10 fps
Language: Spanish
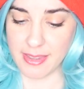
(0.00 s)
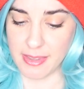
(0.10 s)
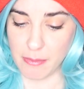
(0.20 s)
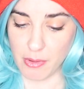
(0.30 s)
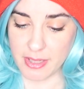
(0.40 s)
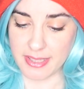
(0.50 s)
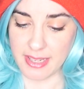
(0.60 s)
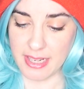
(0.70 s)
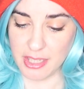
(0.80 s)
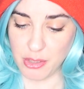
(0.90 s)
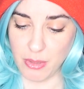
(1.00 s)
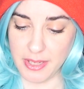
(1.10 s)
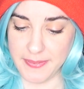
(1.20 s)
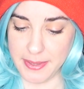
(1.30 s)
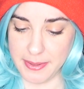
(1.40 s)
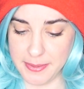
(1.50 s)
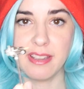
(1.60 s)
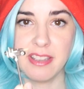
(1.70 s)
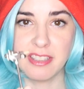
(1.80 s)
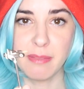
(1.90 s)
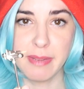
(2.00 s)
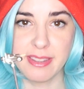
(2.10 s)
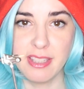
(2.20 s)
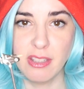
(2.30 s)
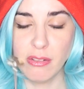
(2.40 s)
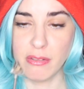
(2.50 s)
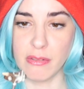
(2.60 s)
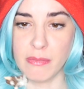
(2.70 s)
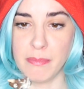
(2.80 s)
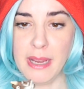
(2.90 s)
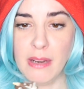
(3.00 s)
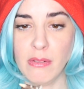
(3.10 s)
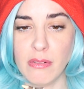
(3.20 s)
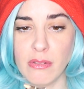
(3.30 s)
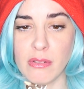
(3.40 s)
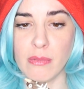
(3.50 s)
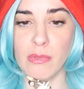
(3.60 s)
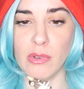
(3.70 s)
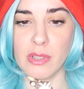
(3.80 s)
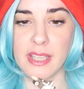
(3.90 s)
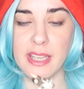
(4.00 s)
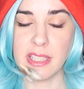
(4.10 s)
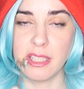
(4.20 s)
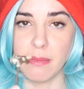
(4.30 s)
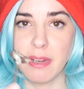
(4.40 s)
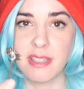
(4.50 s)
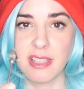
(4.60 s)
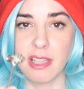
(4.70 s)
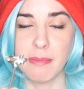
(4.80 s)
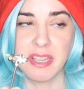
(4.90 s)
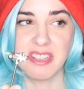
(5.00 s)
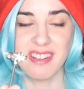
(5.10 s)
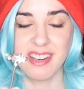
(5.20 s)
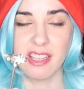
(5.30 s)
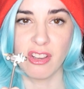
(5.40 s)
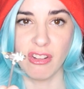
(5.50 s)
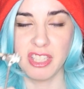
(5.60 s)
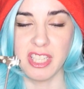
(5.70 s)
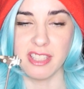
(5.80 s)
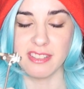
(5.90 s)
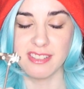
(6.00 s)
Tenemos que sacar la chuleta. Este martillo o palo o como quieran llamar se llama Reconning,